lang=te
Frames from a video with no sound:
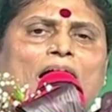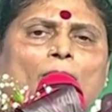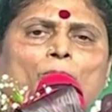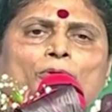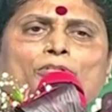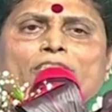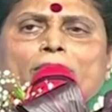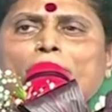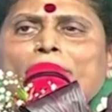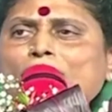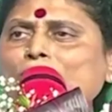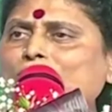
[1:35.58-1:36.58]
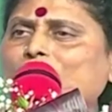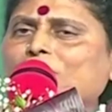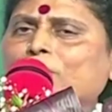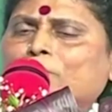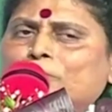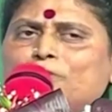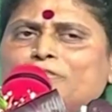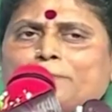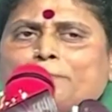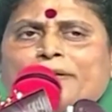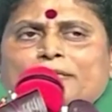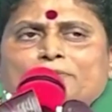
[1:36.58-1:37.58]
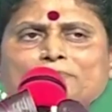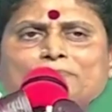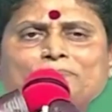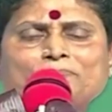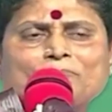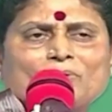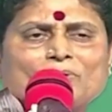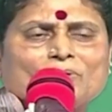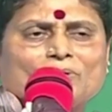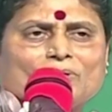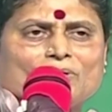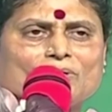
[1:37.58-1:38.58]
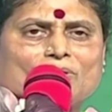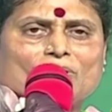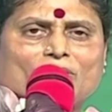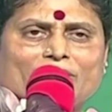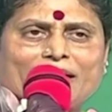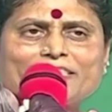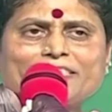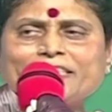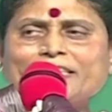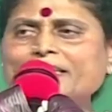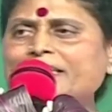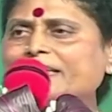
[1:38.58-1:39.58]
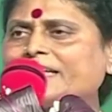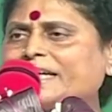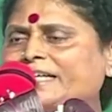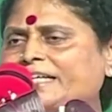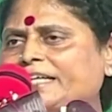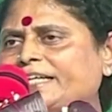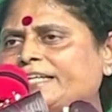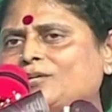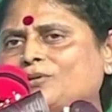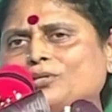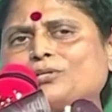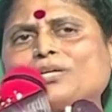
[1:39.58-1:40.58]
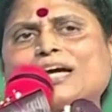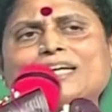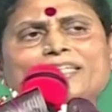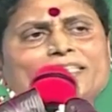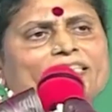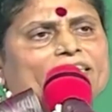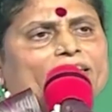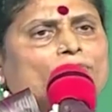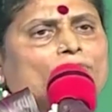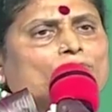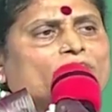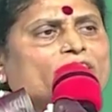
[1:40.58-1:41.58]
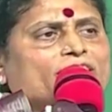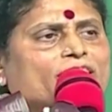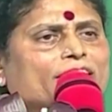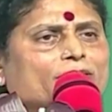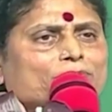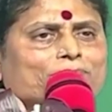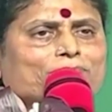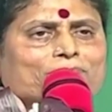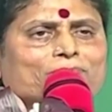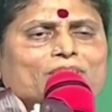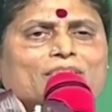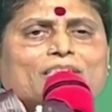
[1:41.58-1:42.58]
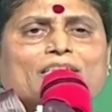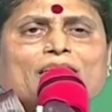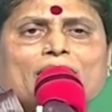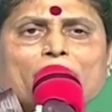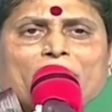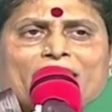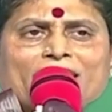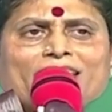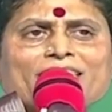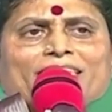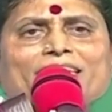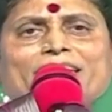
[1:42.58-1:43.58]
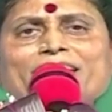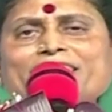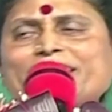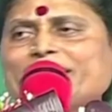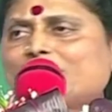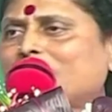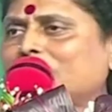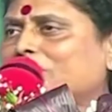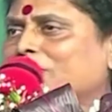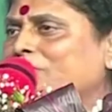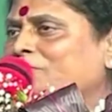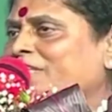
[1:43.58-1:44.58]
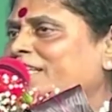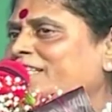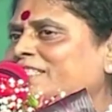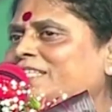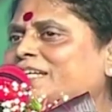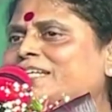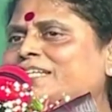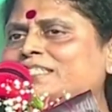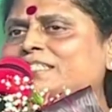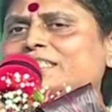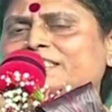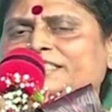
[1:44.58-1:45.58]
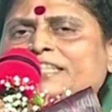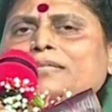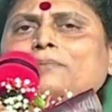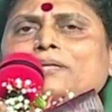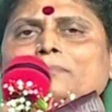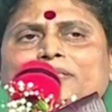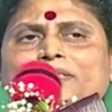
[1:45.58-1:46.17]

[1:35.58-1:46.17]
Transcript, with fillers: అప్పుడు చెప్పాను ఇప్పుడు చెప్పాను రాజశేఖర రెడ్డి గారి లేని లోటు నాకైతే ఎవరూ తీర్చలేరు మీకైతే ఇక్కడ జగన్ బాబు తీరుస్తాడని అక్కడ చెరిమిలమ్మ